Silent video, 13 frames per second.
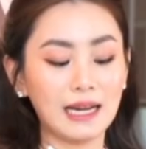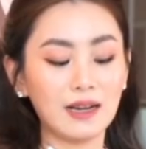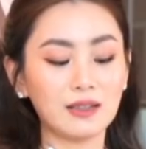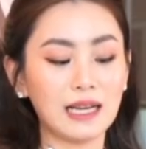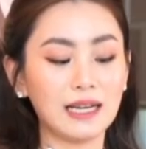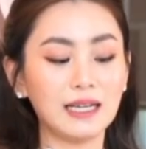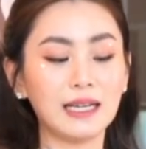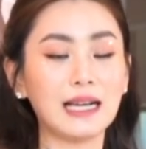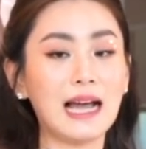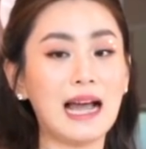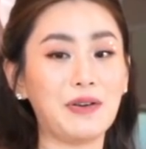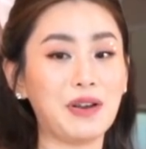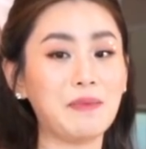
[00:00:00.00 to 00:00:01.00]
การที่เราใช้เนย
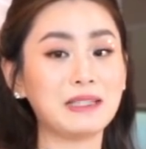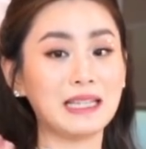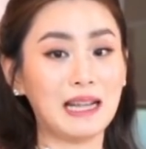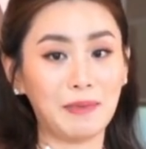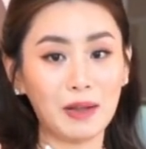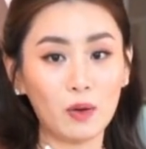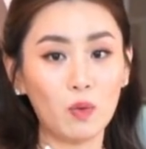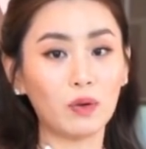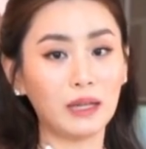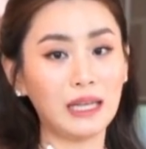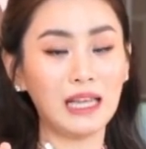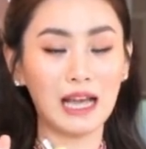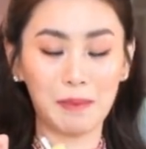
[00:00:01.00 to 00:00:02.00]
ขาวเนี่ยมันจะทำให้คุก
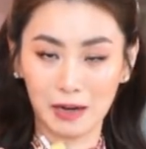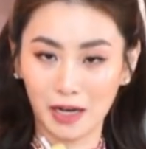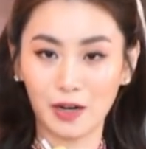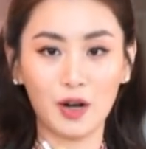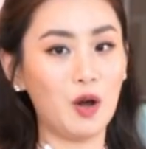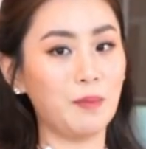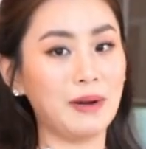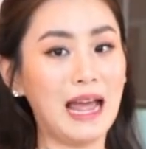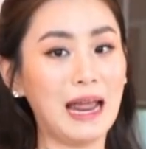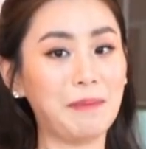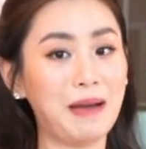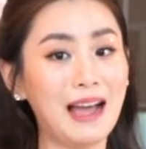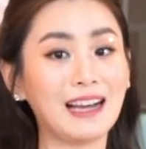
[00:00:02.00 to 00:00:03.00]
กี้อ่ะมันกรอบ
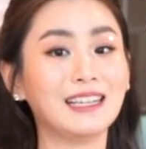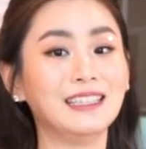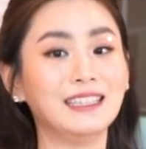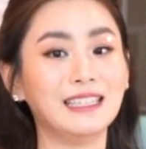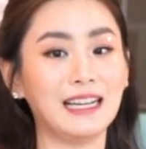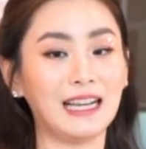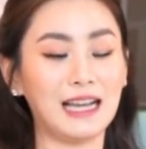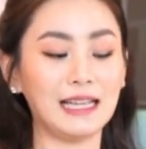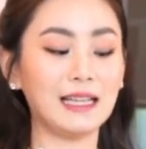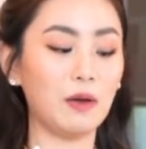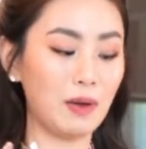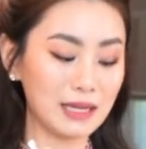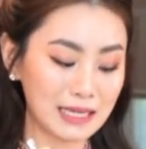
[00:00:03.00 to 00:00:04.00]
นานมากขึ้นนะคะ
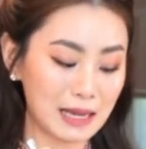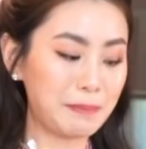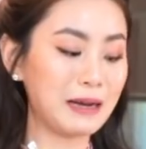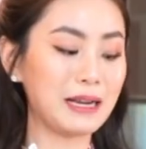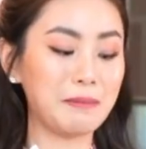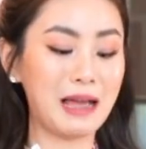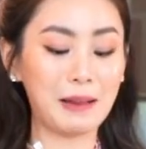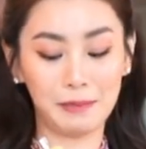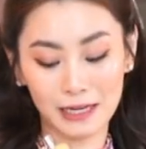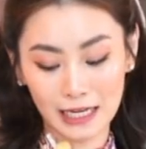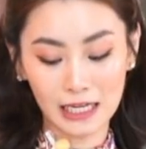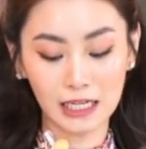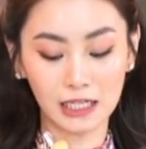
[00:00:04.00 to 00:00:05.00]
แต่ว่าใช้ปริมาณ
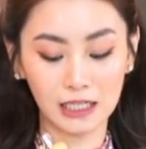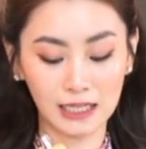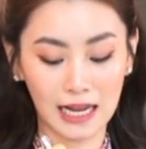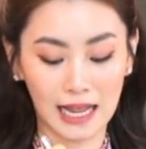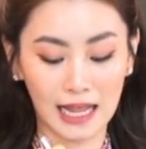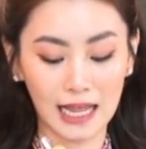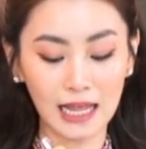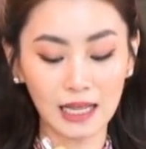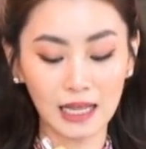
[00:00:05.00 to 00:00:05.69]
ไม่ได้เยอะนะ